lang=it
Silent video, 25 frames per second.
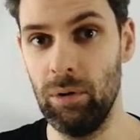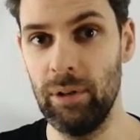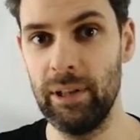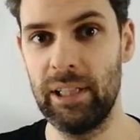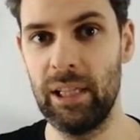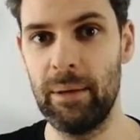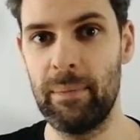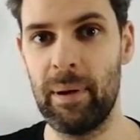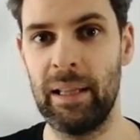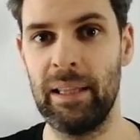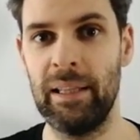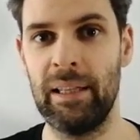
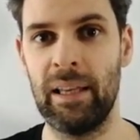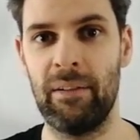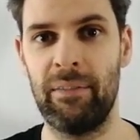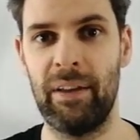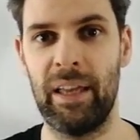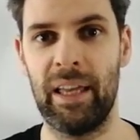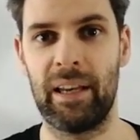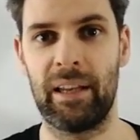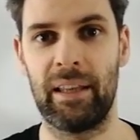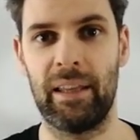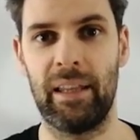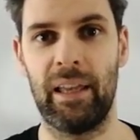l'ultima linea
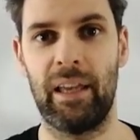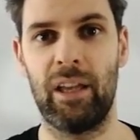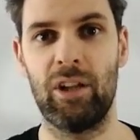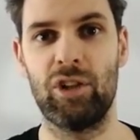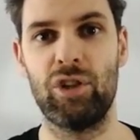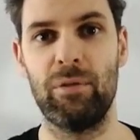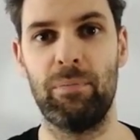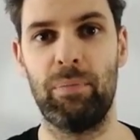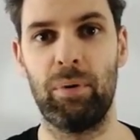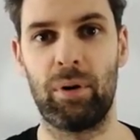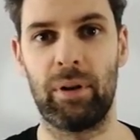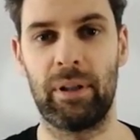verde
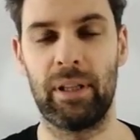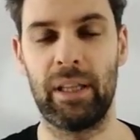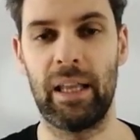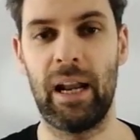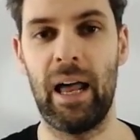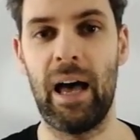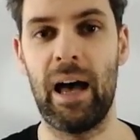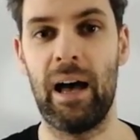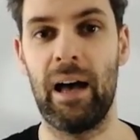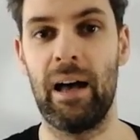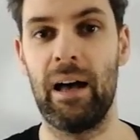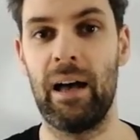che ci
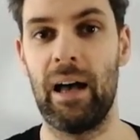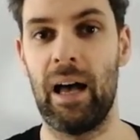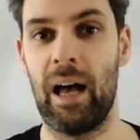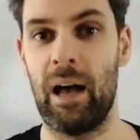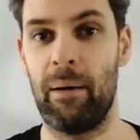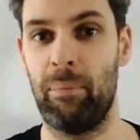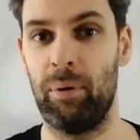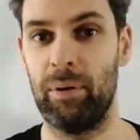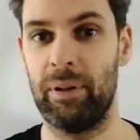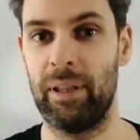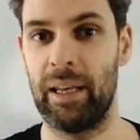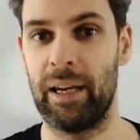porterà
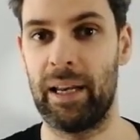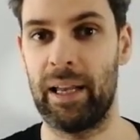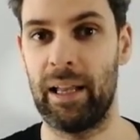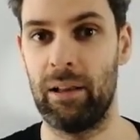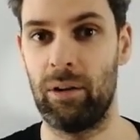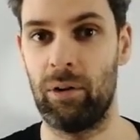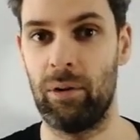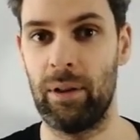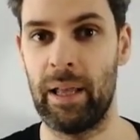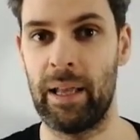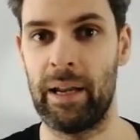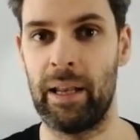a poter
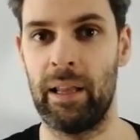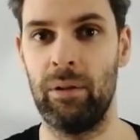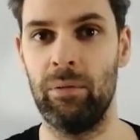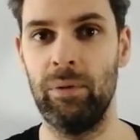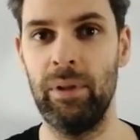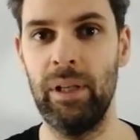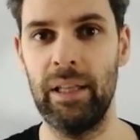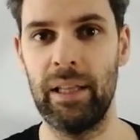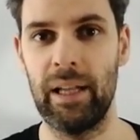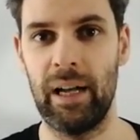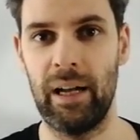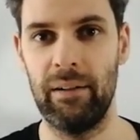calcolare le
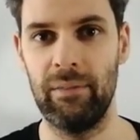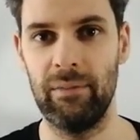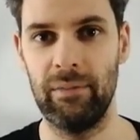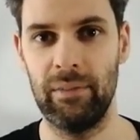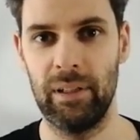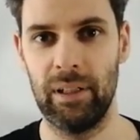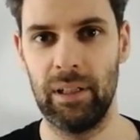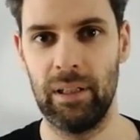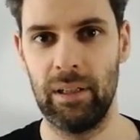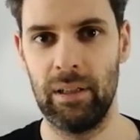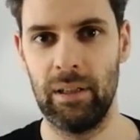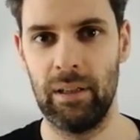
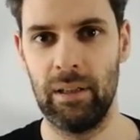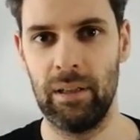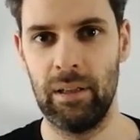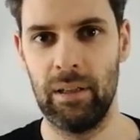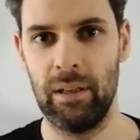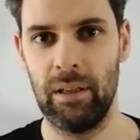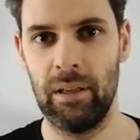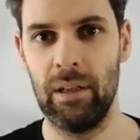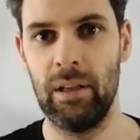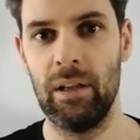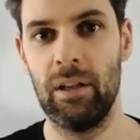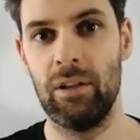unità,
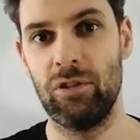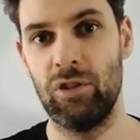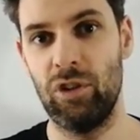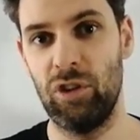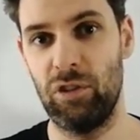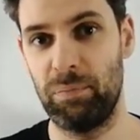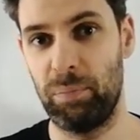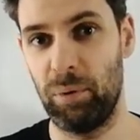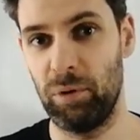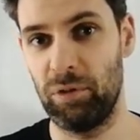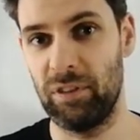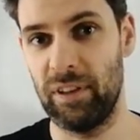
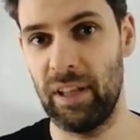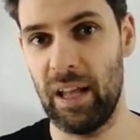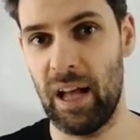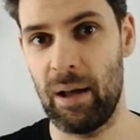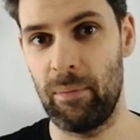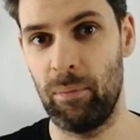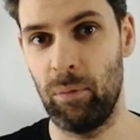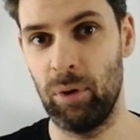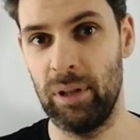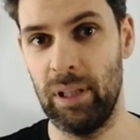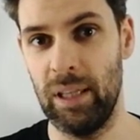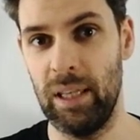ci
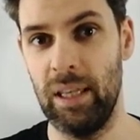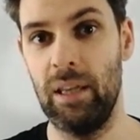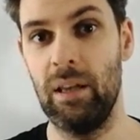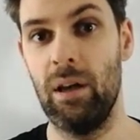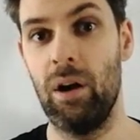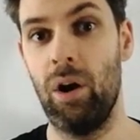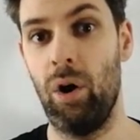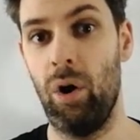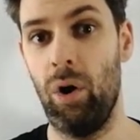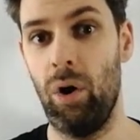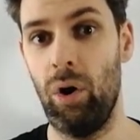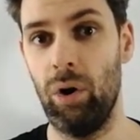spostiamo di
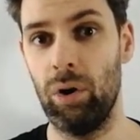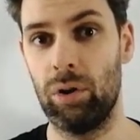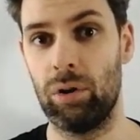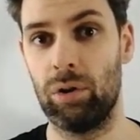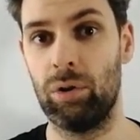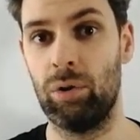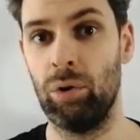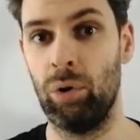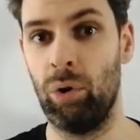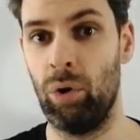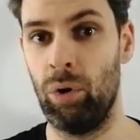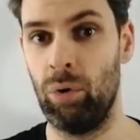
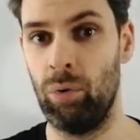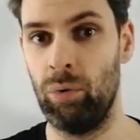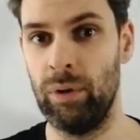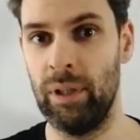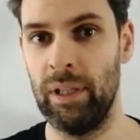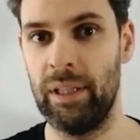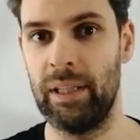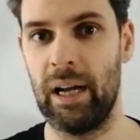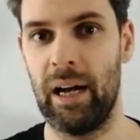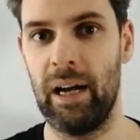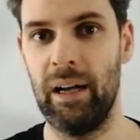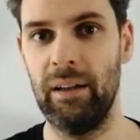8
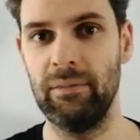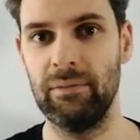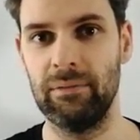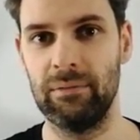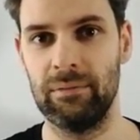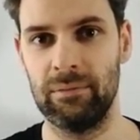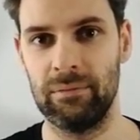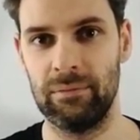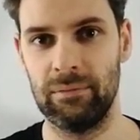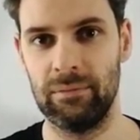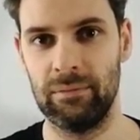unità